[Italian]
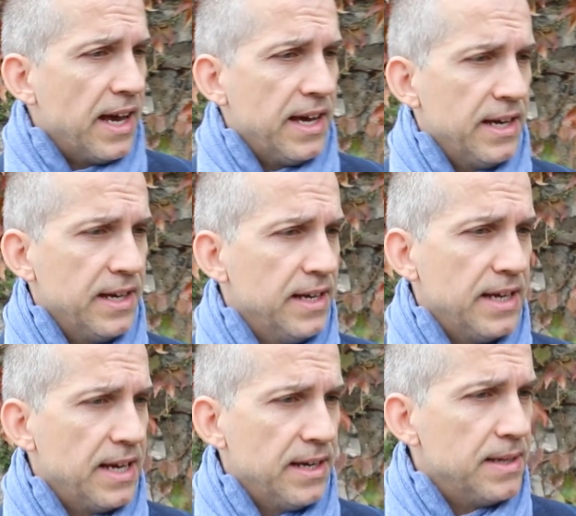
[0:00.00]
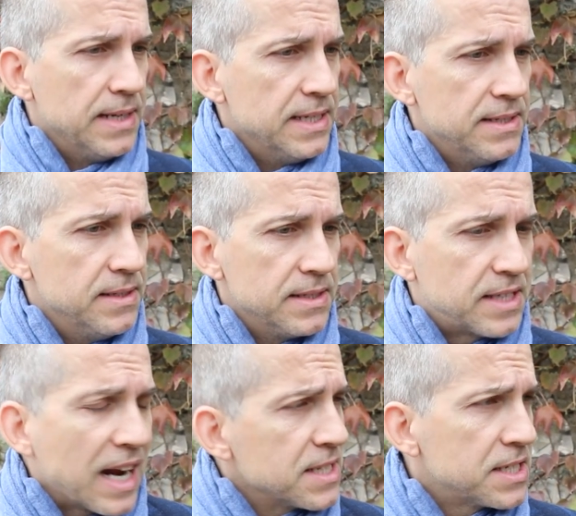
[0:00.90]
Eh,
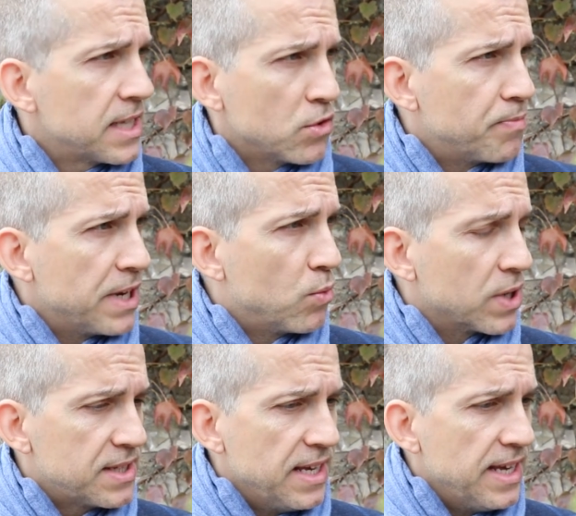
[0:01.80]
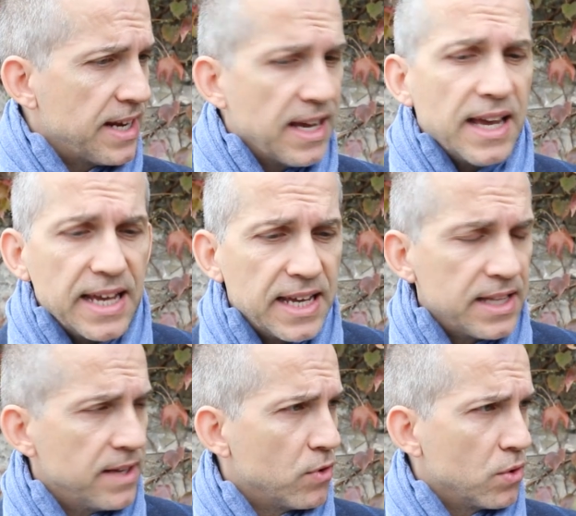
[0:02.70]
transitano per il quartiere e
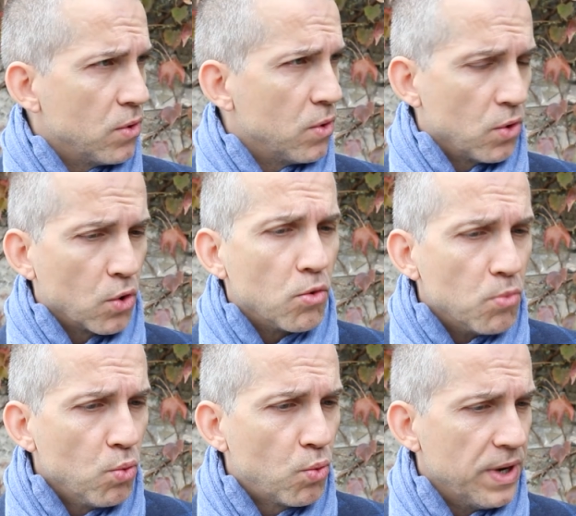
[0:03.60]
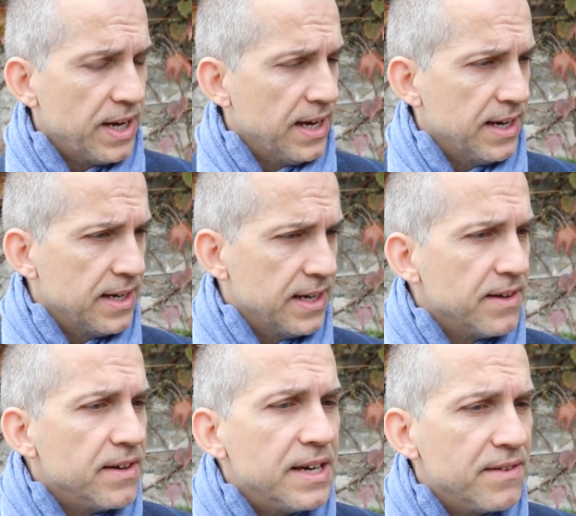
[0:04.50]
devono comunque
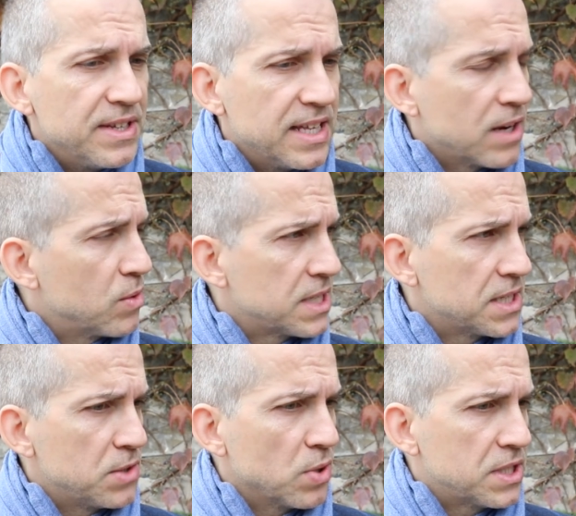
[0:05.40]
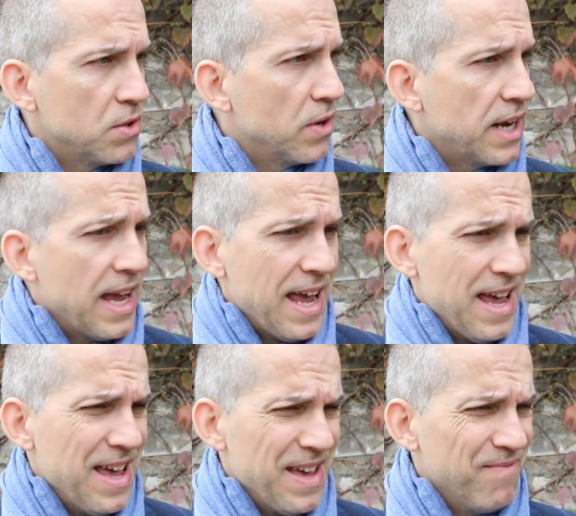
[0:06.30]
eh, vedere questa situazione
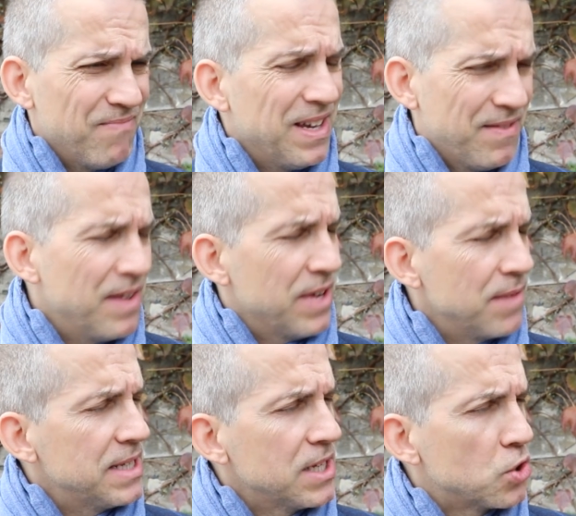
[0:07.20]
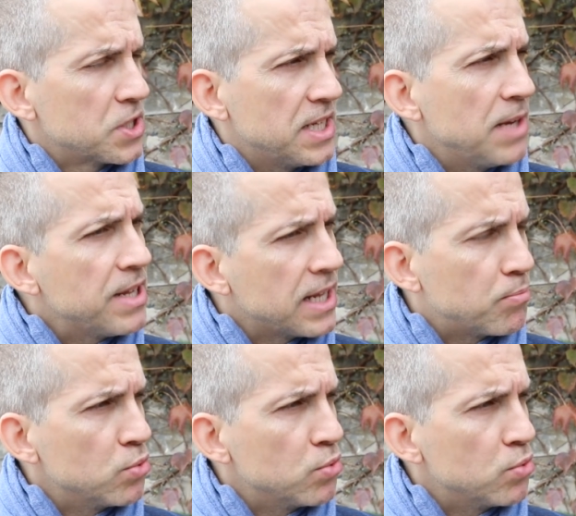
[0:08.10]
è veramente insostenibile dal